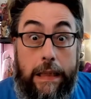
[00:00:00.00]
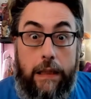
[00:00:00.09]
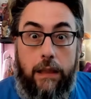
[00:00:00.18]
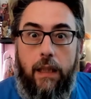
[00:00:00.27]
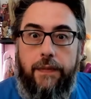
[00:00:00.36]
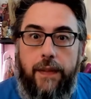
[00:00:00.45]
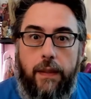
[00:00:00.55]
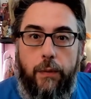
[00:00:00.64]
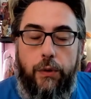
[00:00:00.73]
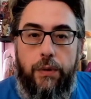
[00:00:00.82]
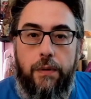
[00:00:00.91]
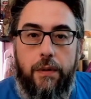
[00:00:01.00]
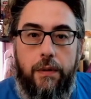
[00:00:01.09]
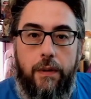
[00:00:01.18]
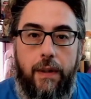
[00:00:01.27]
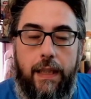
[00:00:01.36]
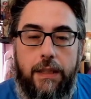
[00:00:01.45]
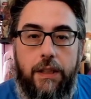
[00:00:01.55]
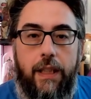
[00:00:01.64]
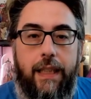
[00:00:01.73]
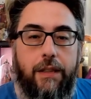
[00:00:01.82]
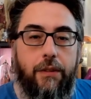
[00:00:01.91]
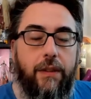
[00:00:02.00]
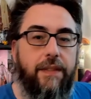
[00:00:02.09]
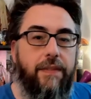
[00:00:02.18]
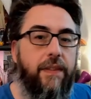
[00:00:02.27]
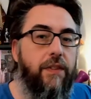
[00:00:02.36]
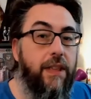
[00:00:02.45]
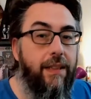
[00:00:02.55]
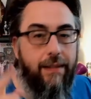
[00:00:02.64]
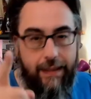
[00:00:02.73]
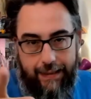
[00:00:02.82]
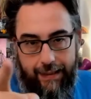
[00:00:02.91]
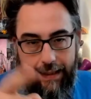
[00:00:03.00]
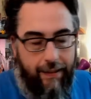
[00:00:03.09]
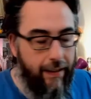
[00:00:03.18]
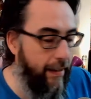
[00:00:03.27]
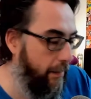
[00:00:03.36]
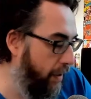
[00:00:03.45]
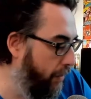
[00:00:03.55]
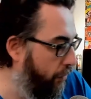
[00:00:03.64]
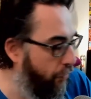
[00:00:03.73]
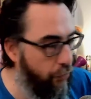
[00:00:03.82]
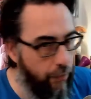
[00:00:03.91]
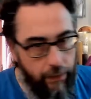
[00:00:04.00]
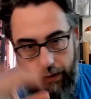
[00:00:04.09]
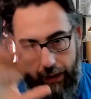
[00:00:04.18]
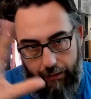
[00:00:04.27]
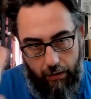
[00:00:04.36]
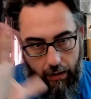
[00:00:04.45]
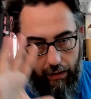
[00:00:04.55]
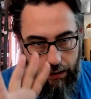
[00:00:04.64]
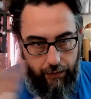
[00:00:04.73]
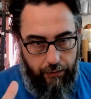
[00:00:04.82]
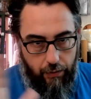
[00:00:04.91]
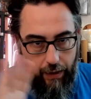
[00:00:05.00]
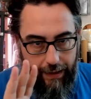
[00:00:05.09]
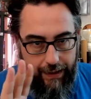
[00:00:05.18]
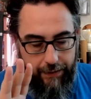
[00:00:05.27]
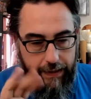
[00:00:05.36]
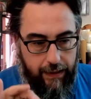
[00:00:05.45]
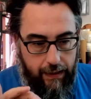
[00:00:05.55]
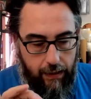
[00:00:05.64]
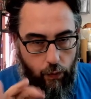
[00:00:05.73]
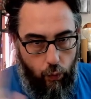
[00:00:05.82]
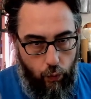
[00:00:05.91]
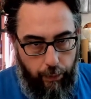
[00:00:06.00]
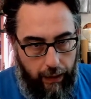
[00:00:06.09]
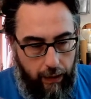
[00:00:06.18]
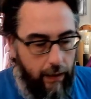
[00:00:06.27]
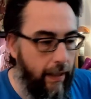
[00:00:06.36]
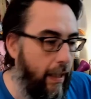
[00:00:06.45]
de la fermeture de Edge et de FFG, des sites internet bien entendu, mais vous allez voir, hein, il faut relativiser pas.